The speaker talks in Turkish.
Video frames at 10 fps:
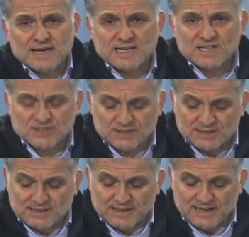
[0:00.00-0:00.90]

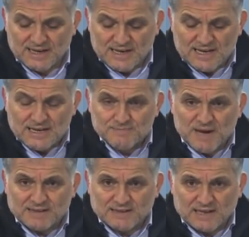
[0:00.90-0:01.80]
eleştirileri
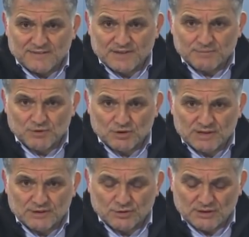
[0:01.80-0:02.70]
bertaraf etme
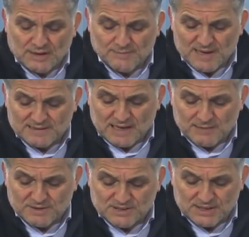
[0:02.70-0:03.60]
yoluna gidiyorlar.
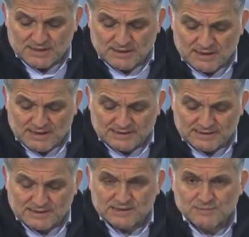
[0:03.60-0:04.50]
Benzer bir şeyi
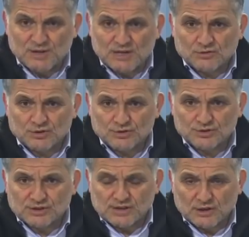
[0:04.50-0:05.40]
gazeteci Bülent
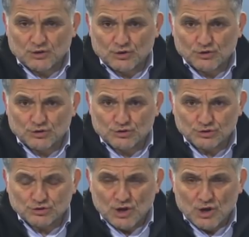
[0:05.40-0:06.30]
Korucu'da da
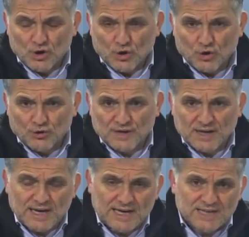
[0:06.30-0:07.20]
görüyoruz. O
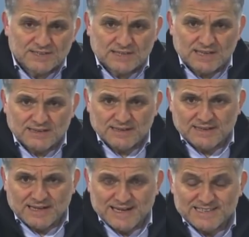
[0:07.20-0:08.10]
da
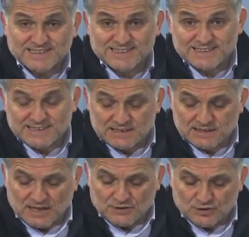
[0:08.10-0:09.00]
eleştirenlerin
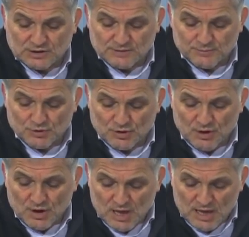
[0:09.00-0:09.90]
eleştirisini daha çok
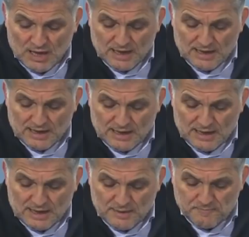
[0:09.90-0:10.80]
yapıyor.
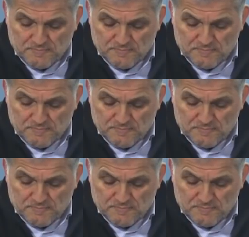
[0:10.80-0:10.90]
Ee,